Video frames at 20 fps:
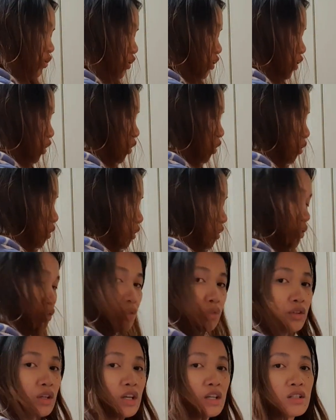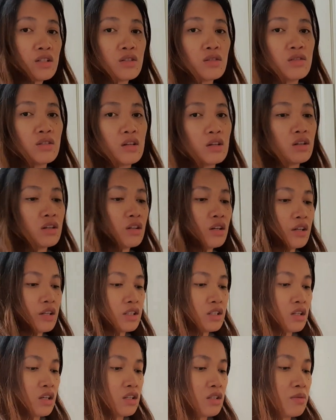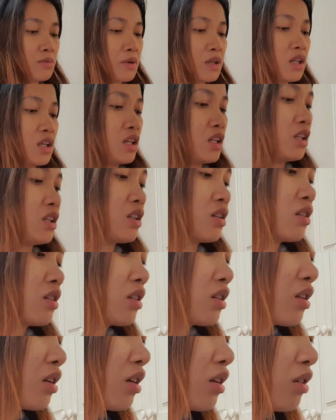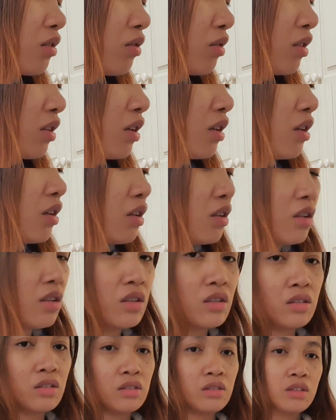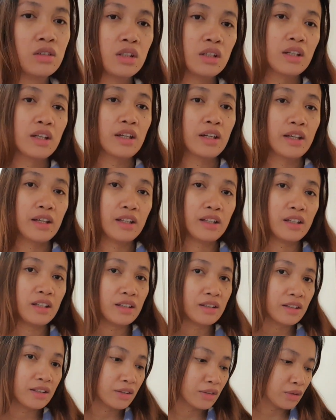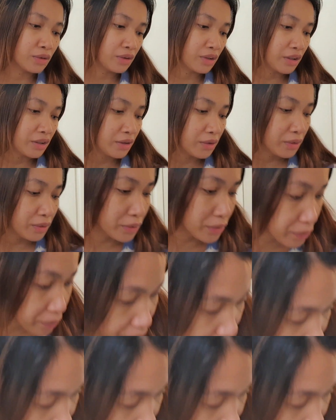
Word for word: So, yung next ko na, guys, is mag-init na tayo ng... Initin ko na yung...